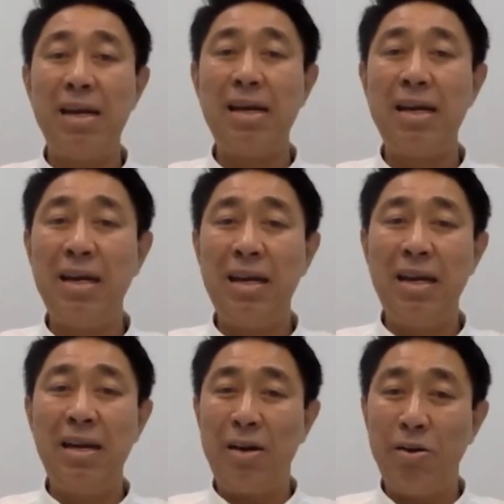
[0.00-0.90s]
เลย
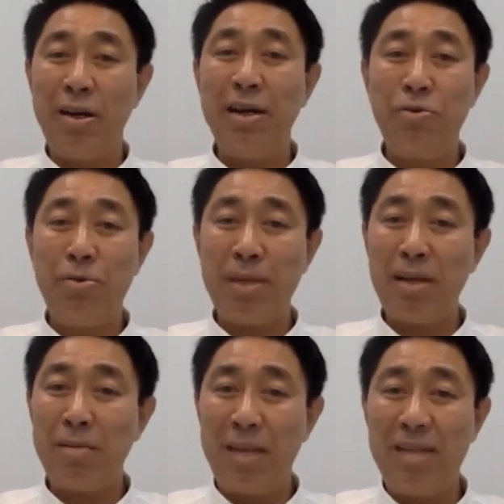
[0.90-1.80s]
โดยที่คุณไม่ต้
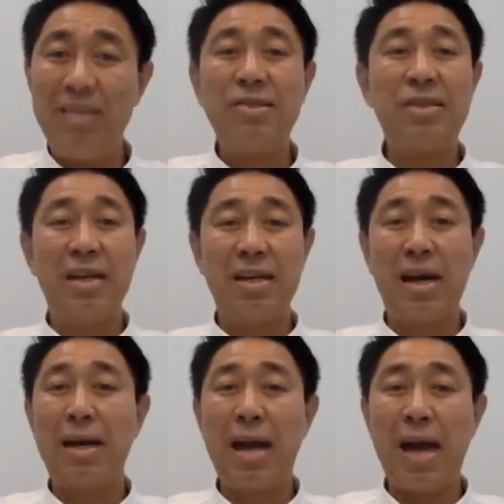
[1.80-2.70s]
องมารีจิสเตอร์
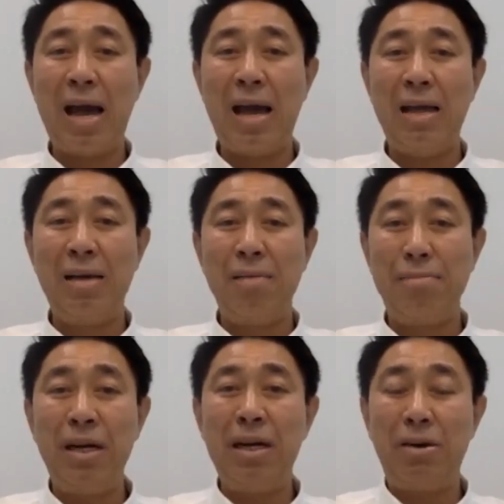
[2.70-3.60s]
ข้างหน้า
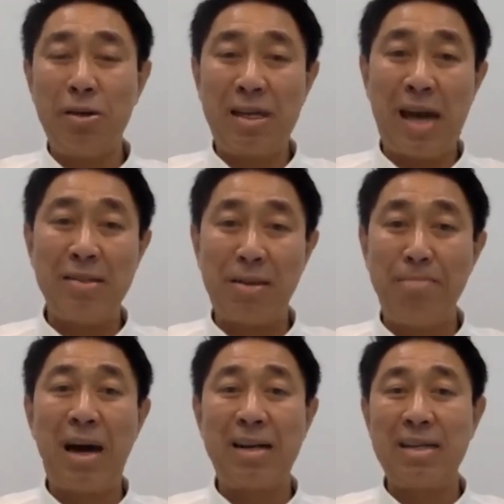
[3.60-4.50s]
เพื่อลดการสัม
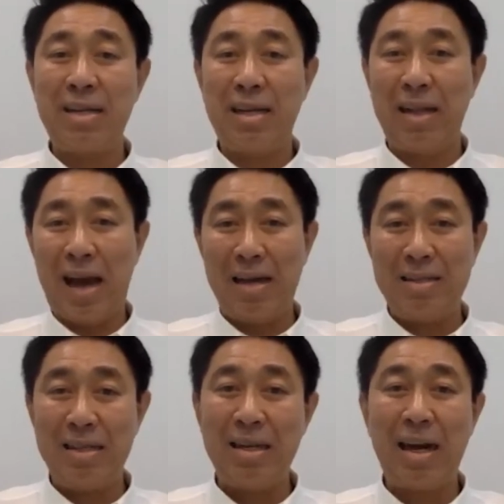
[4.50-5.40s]
ผัสการ
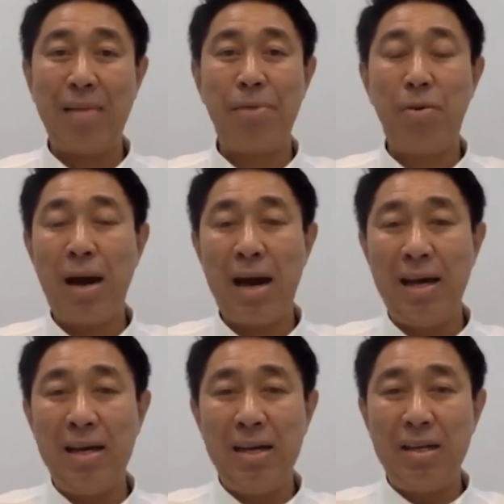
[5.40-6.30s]
เจอกัน เพราะว่า
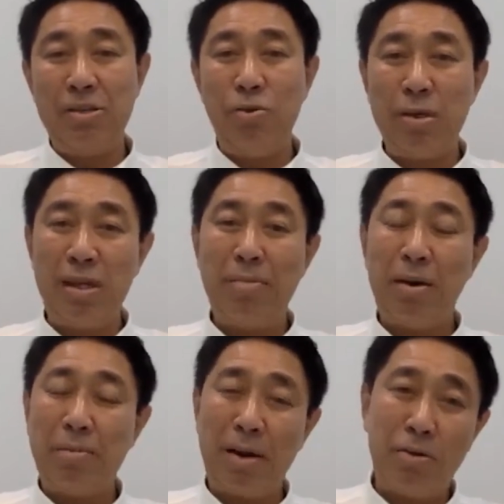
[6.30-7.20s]
ช่วงที่พอ
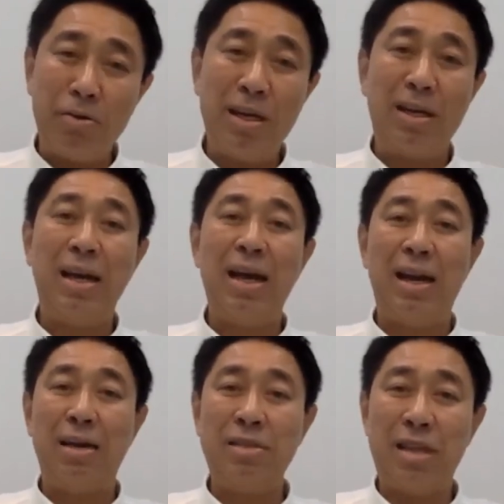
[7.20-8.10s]
มาลงถึงเนี่ย
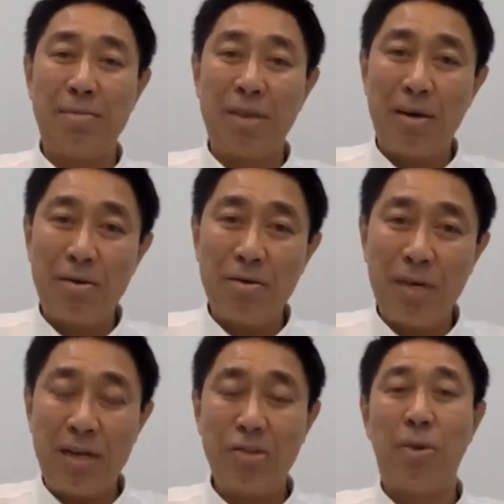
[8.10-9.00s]
เราจับเขา
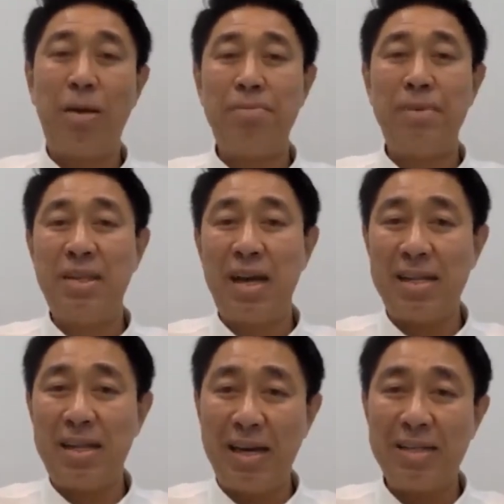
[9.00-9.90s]
สว a b PCR
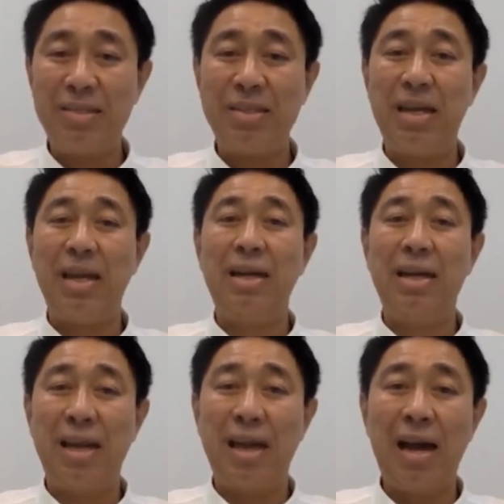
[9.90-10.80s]
test เนี่ย
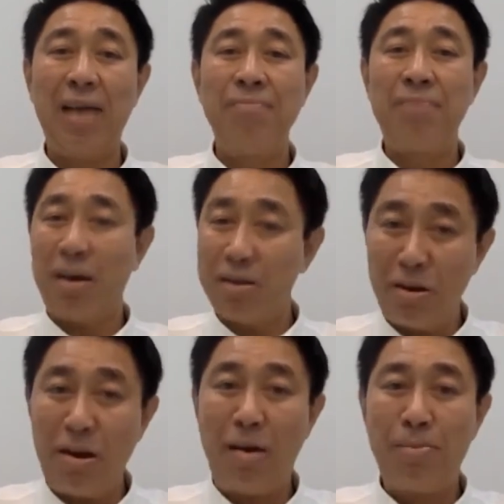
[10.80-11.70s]
นะฮะก็ต้อ
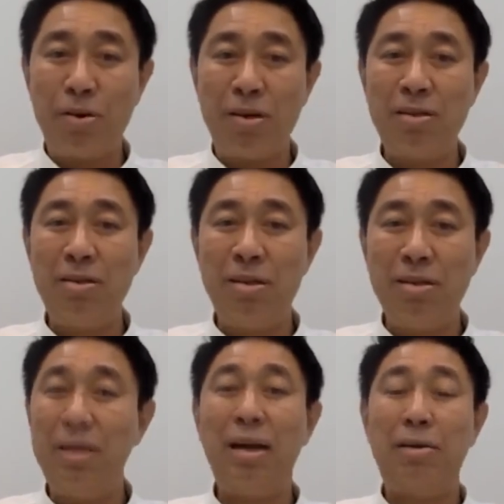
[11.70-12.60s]
งรอผล
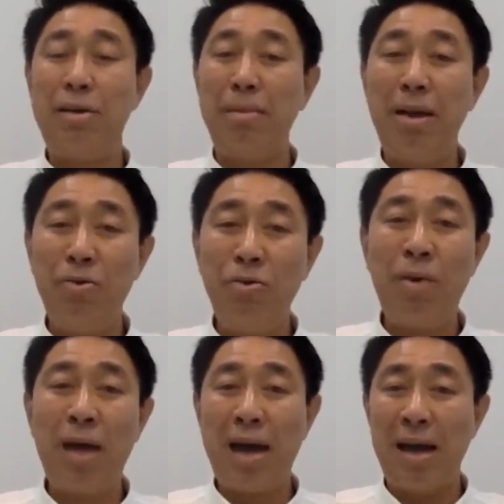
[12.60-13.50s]
ซึ่งเรายังไม่รู้ว่า